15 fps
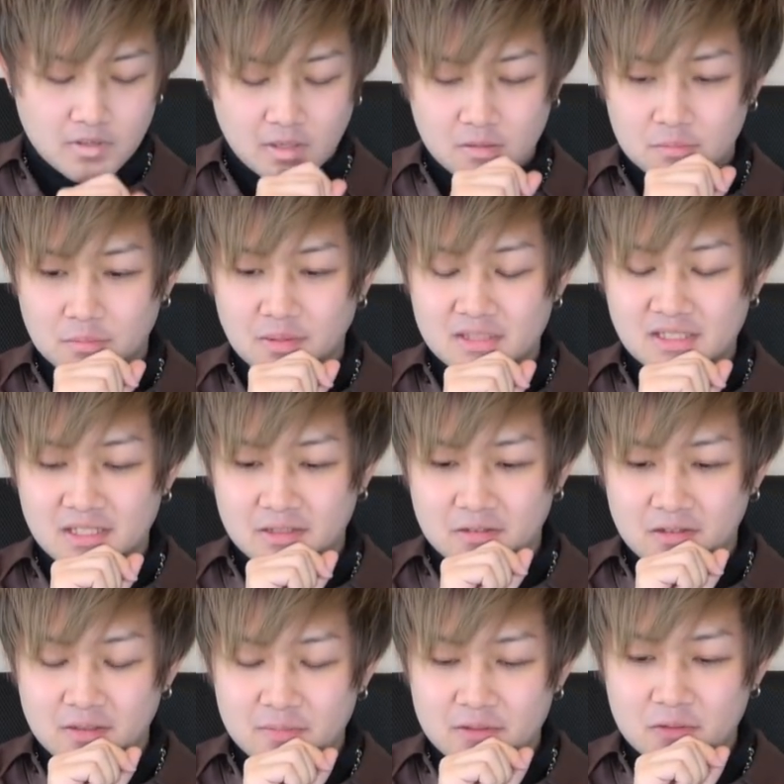頼むマジで
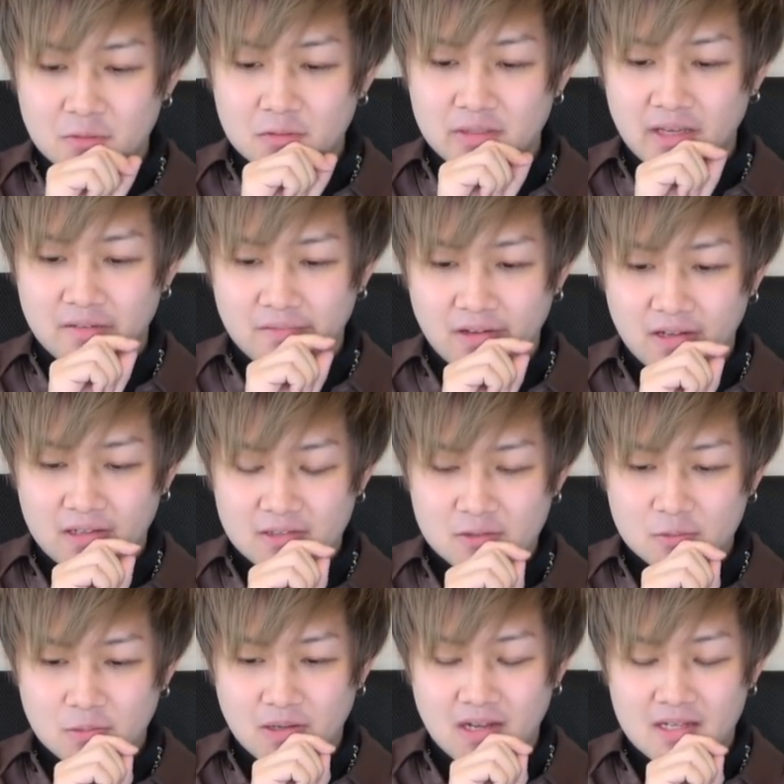グリム兄弟は
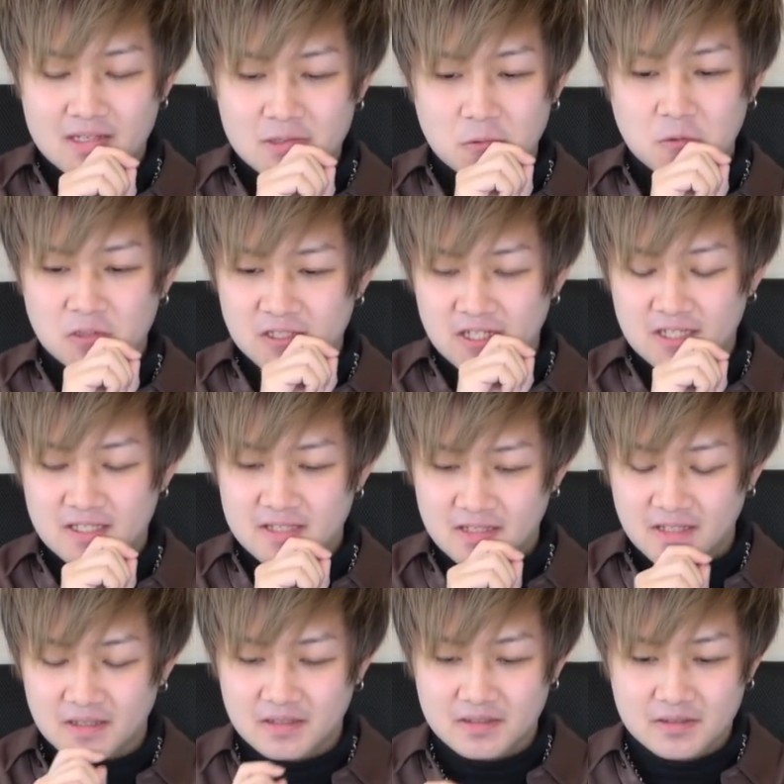ちょっと数欲しいです
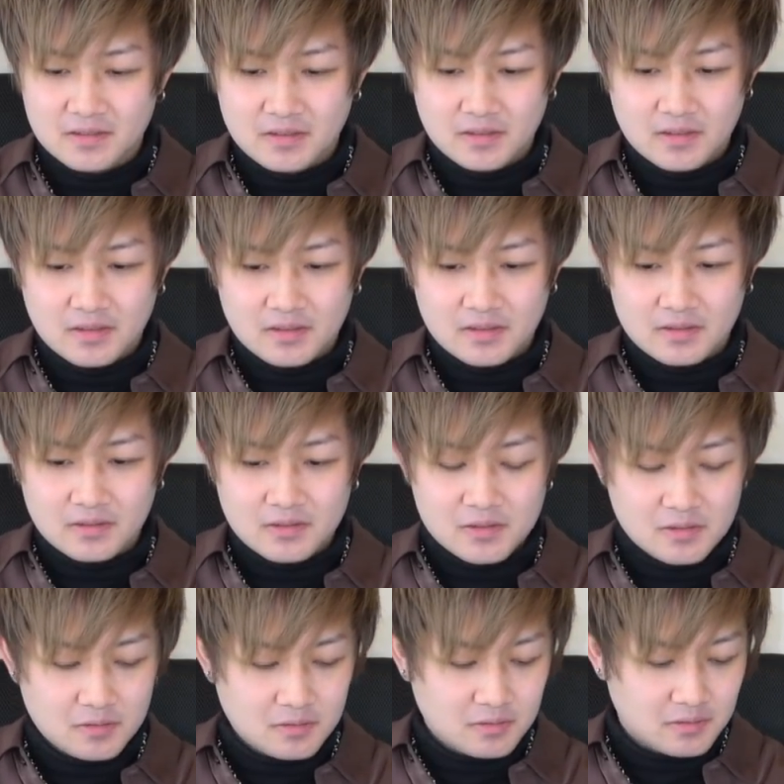ね普
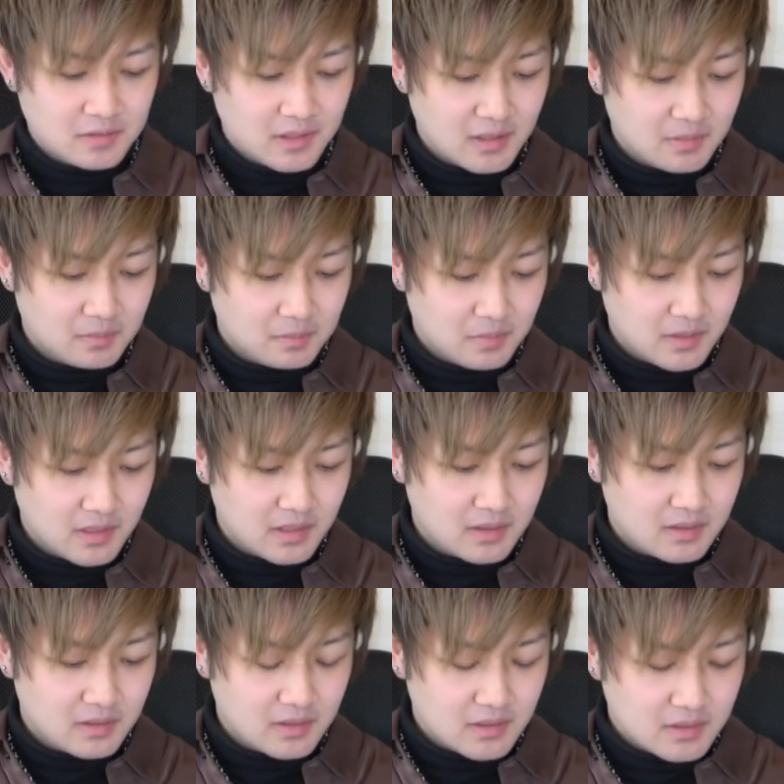通にやっぱり
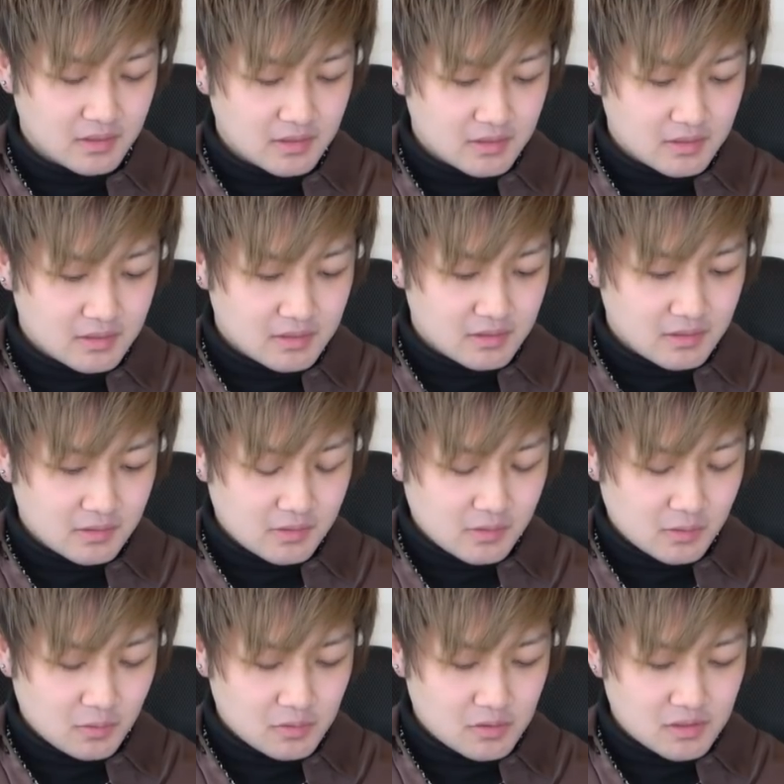
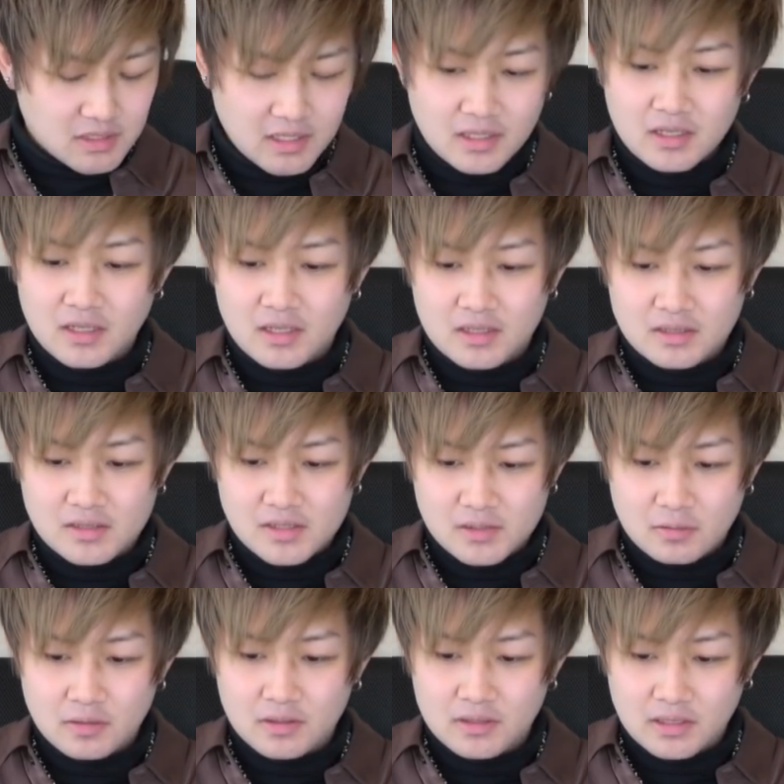クロススティンが
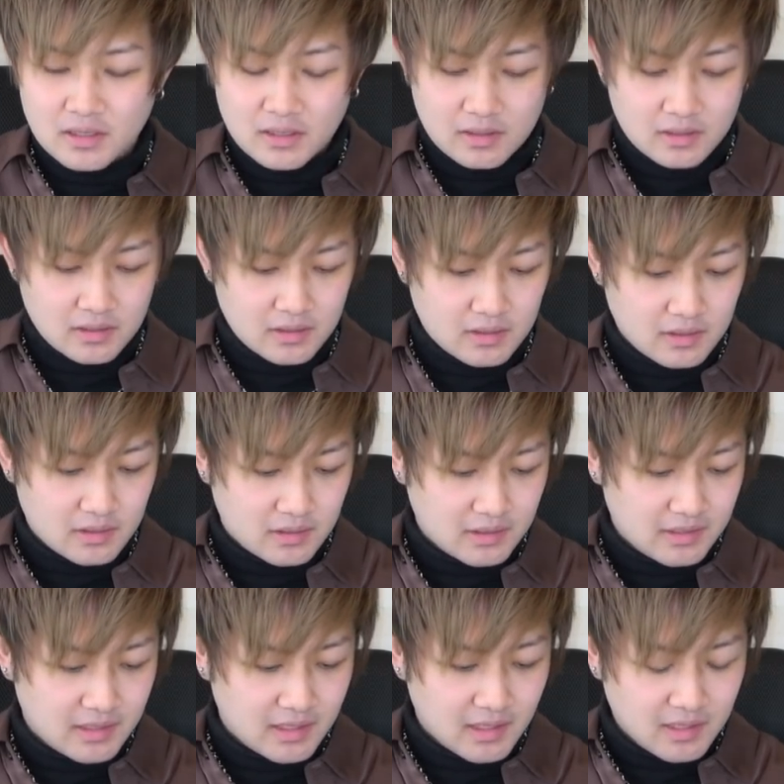強いんで
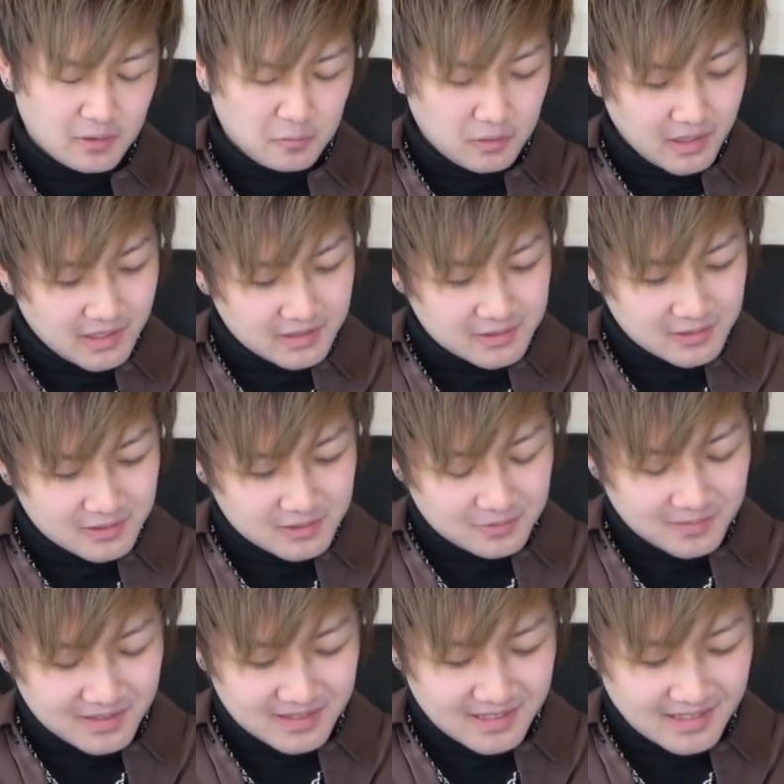いやー怖いちょっ
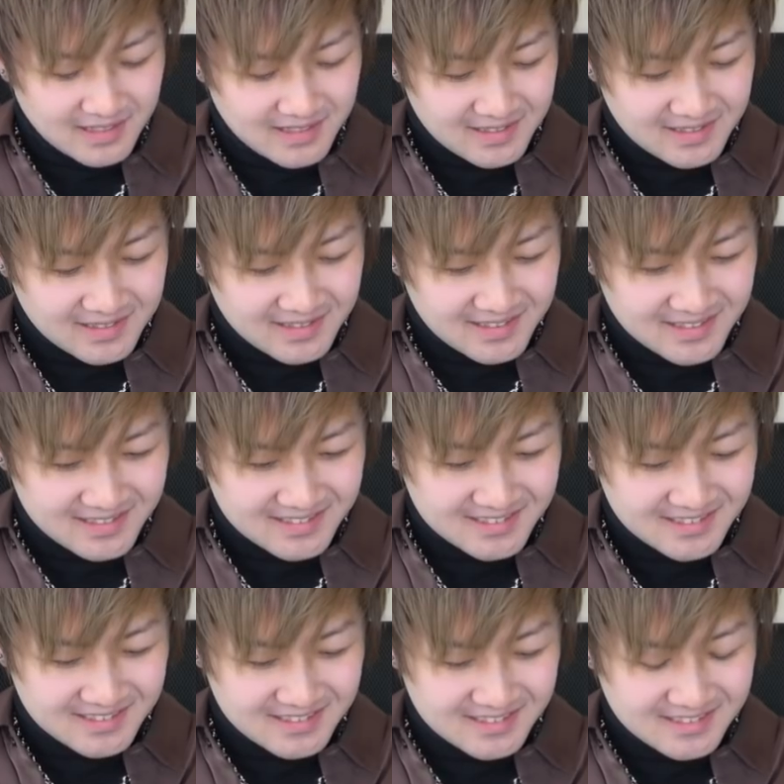と待って
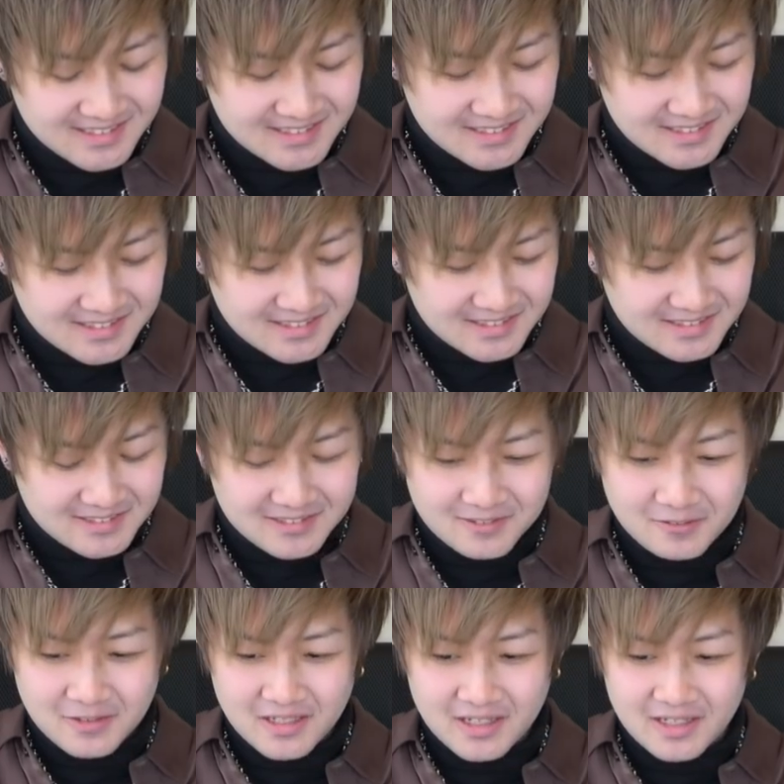うん、
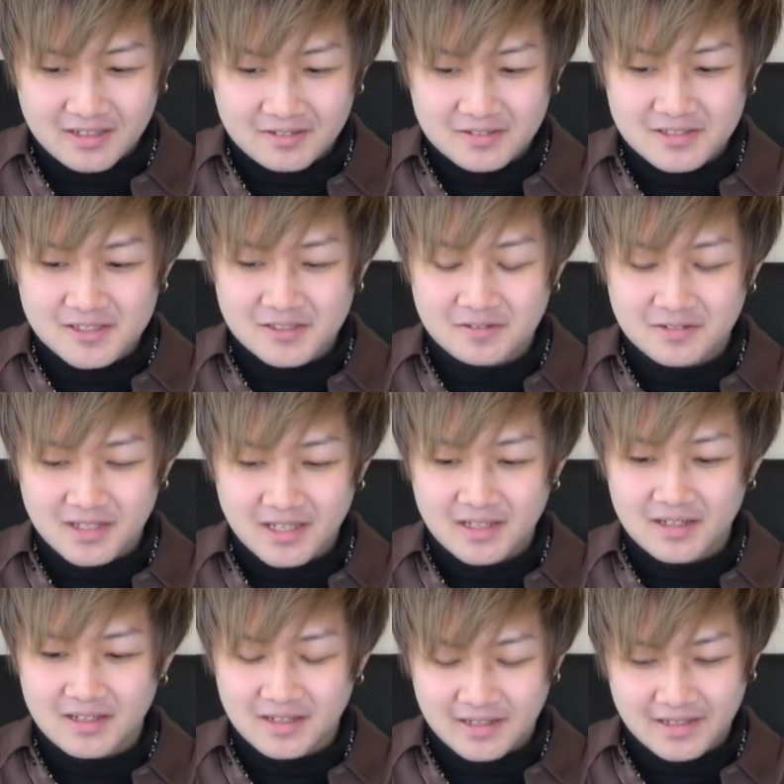これがあるんですよね
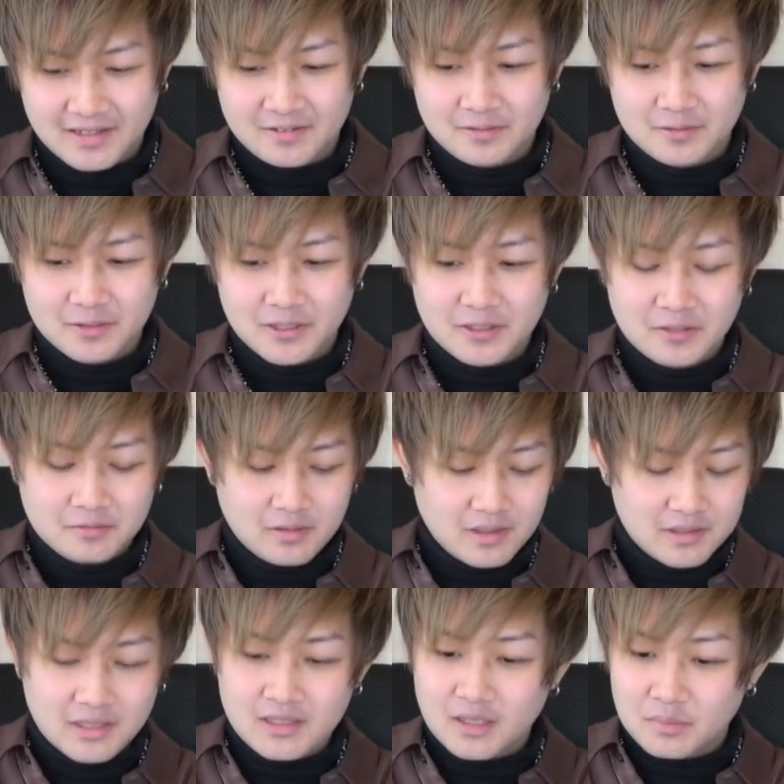はいぐんぐんにラルファ
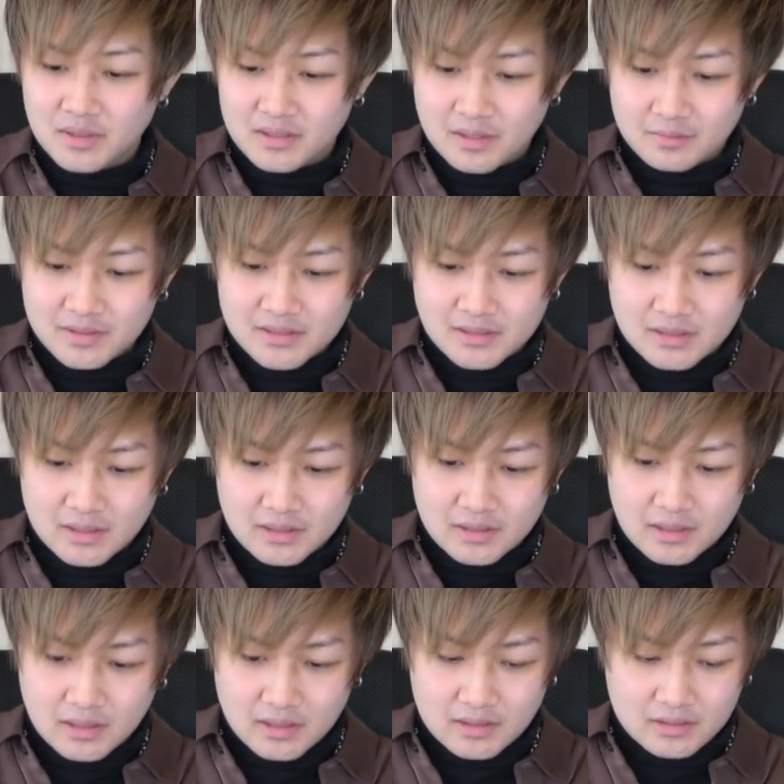が2体目出まし
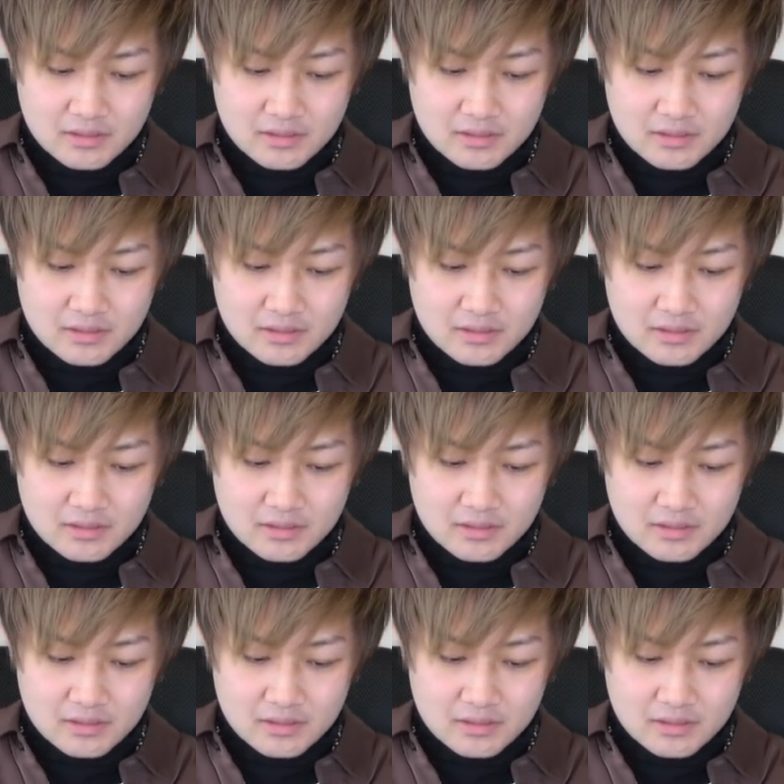た